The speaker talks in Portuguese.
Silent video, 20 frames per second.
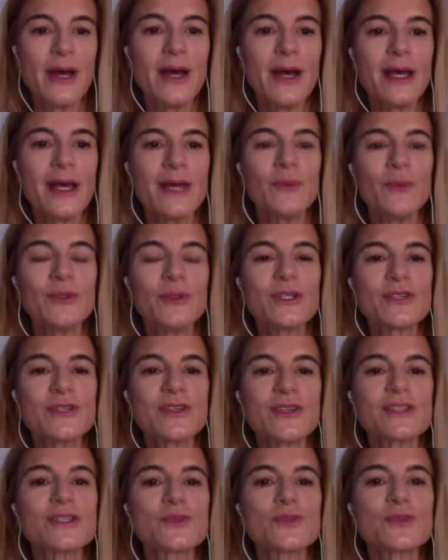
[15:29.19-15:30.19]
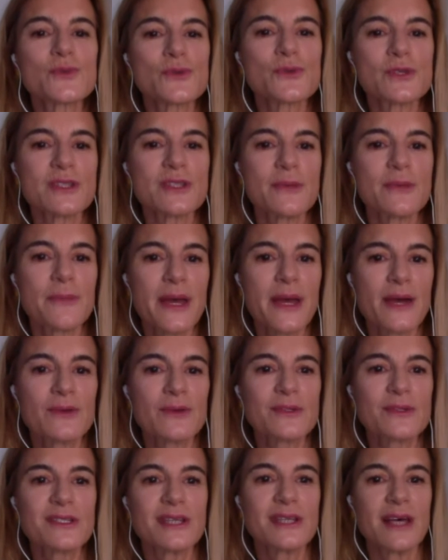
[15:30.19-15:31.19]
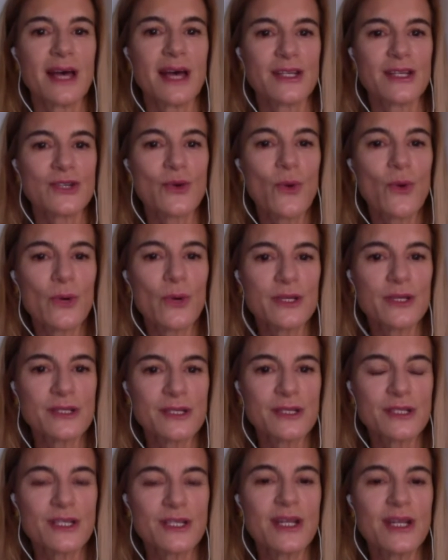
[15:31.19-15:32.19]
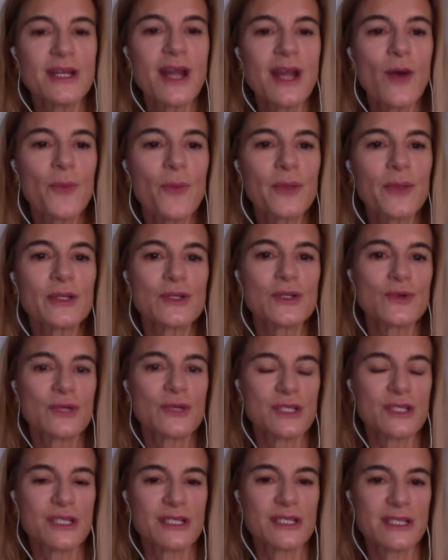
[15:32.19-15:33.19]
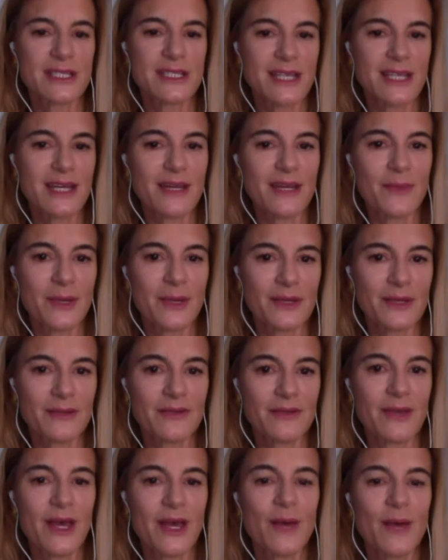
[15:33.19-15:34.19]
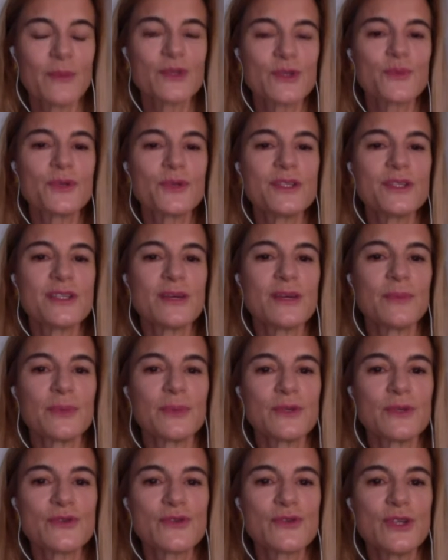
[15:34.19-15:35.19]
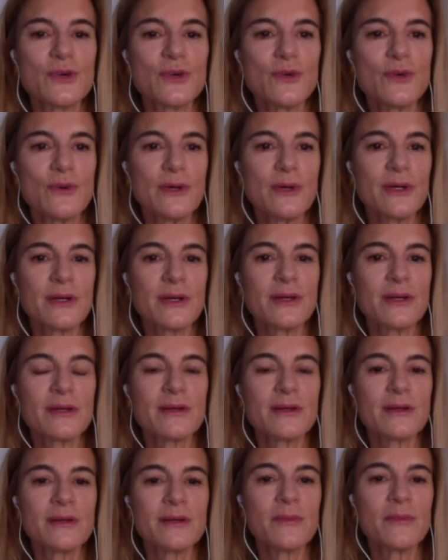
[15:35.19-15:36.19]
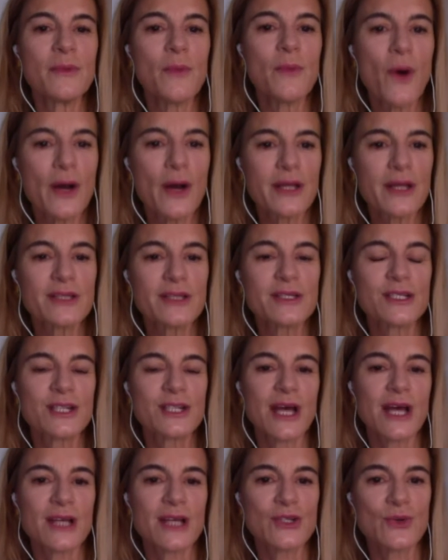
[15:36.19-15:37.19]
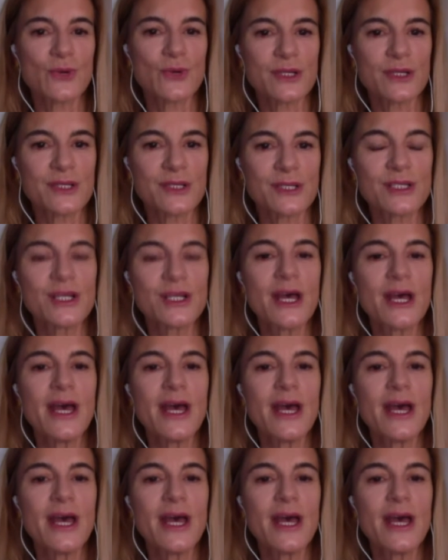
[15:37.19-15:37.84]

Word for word: E muitas vezes as pessoas apegam-se às coisas, não pelas coisas necessariamente, mas, por exemplo, associam uh, memórias às coisas.